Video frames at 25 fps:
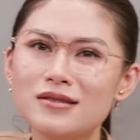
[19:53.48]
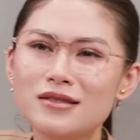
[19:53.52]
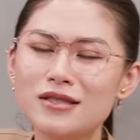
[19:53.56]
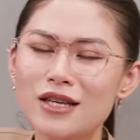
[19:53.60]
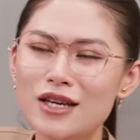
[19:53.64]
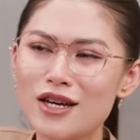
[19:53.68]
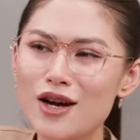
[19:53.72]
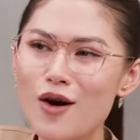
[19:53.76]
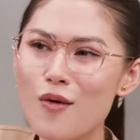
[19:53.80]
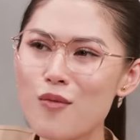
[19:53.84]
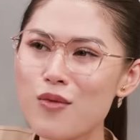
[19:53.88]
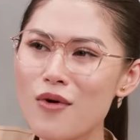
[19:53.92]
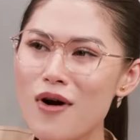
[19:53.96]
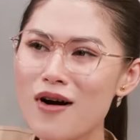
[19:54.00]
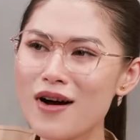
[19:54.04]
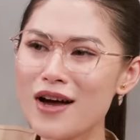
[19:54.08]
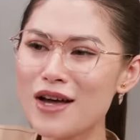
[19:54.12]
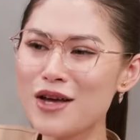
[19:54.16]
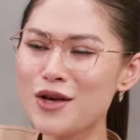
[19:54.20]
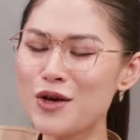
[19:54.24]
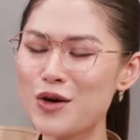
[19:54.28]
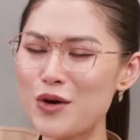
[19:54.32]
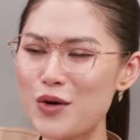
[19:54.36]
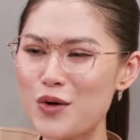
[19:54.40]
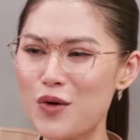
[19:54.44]
chị không có cái
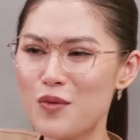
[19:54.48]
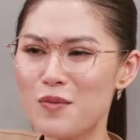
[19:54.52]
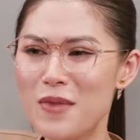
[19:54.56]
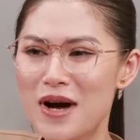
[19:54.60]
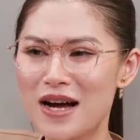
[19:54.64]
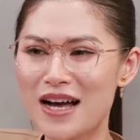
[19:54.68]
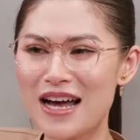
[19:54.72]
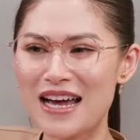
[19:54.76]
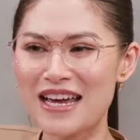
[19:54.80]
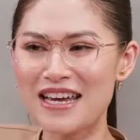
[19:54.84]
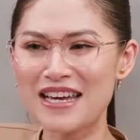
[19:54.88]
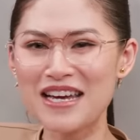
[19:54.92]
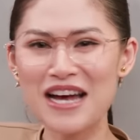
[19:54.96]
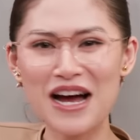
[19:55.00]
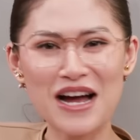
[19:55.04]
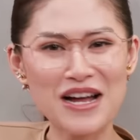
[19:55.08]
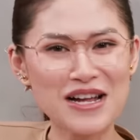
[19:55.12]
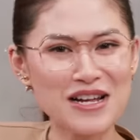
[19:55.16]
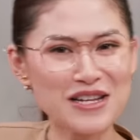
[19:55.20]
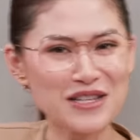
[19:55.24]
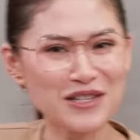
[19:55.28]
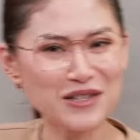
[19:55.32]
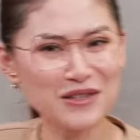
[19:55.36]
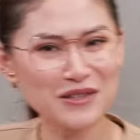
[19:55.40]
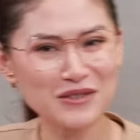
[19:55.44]
kiểu mà gầy
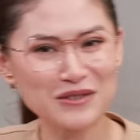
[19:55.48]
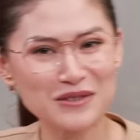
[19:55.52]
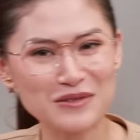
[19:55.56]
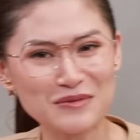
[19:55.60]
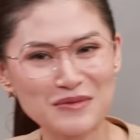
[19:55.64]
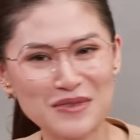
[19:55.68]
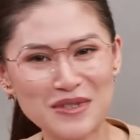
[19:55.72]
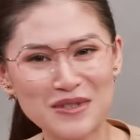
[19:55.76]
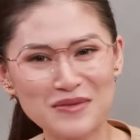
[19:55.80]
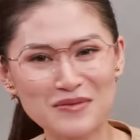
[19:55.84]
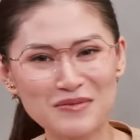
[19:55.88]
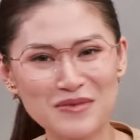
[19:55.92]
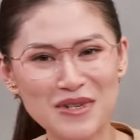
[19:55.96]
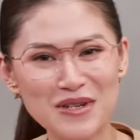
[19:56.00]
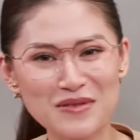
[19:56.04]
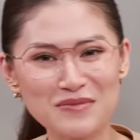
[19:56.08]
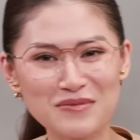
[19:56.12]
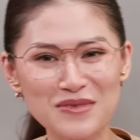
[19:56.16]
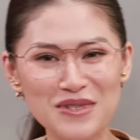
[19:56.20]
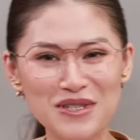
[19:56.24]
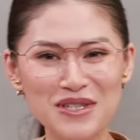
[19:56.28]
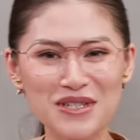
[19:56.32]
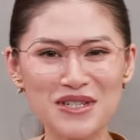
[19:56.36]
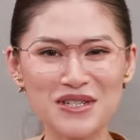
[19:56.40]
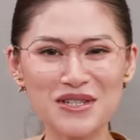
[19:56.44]
gầy mà, mà,
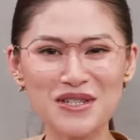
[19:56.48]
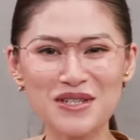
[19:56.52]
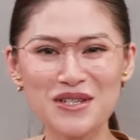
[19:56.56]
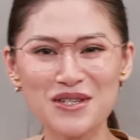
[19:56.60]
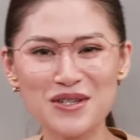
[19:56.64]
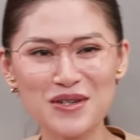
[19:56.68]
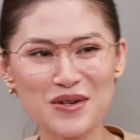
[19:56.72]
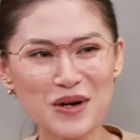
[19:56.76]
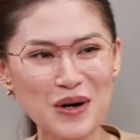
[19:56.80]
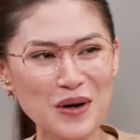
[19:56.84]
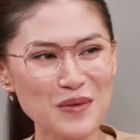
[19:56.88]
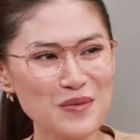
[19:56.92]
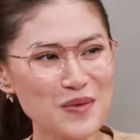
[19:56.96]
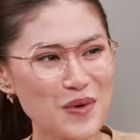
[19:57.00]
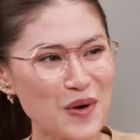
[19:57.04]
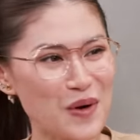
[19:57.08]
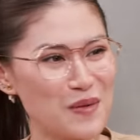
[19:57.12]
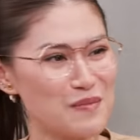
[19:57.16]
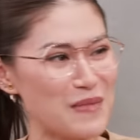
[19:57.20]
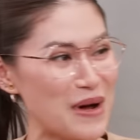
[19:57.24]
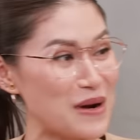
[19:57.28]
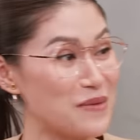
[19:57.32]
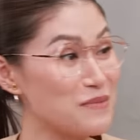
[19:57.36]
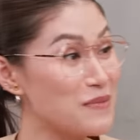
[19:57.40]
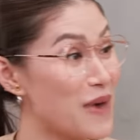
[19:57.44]
mà ốm
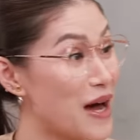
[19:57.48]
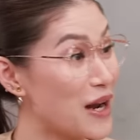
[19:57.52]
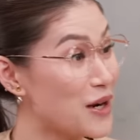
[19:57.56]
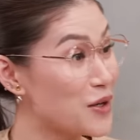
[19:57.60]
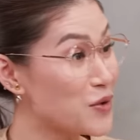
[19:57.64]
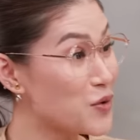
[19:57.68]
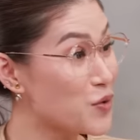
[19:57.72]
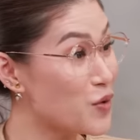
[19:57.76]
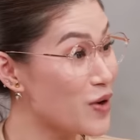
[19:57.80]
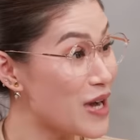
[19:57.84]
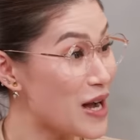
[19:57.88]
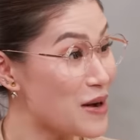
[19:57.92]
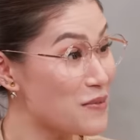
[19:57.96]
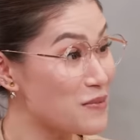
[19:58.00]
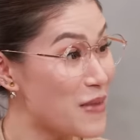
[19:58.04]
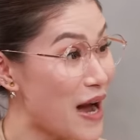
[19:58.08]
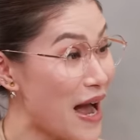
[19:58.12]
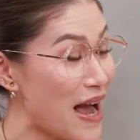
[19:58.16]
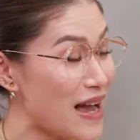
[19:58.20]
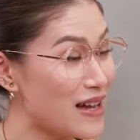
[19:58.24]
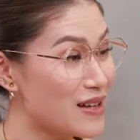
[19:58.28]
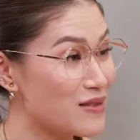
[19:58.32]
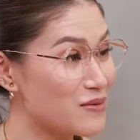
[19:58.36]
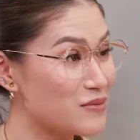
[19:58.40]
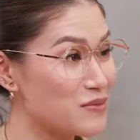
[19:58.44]
ốm mạnh mạnh của các
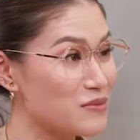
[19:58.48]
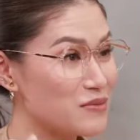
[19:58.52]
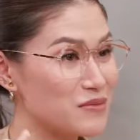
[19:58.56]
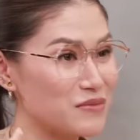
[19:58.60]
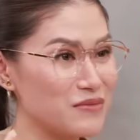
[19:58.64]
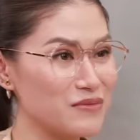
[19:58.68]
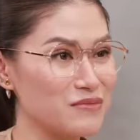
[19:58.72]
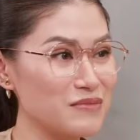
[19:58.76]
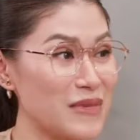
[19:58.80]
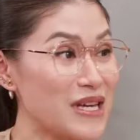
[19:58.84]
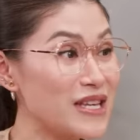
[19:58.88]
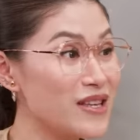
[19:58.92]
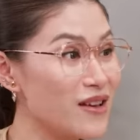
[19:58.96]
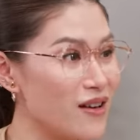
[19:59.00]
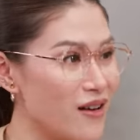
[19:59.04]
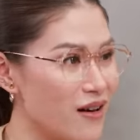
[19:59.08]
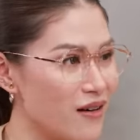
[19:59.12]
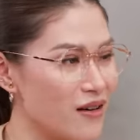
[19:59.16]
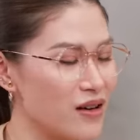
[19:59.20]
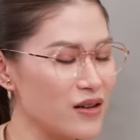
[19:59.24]
bạn bây giờ